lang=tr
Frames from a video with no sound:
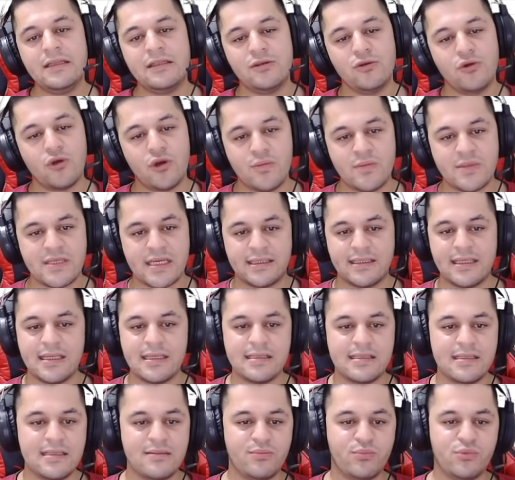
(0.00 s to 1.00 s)
diyorum zaten.
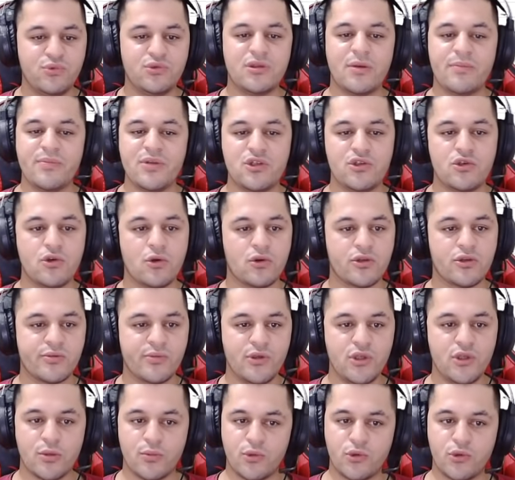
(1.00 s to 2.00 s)
Siz bunu da birçoğunuz
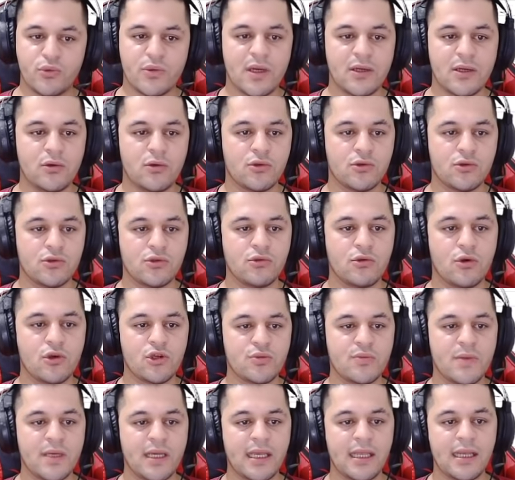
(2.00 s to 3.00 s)
biliyor. Bu güven konusunu
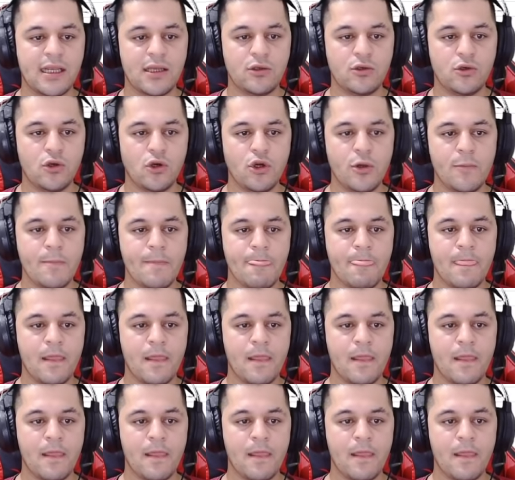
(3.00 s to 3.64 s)
konuşmaya gerek yok.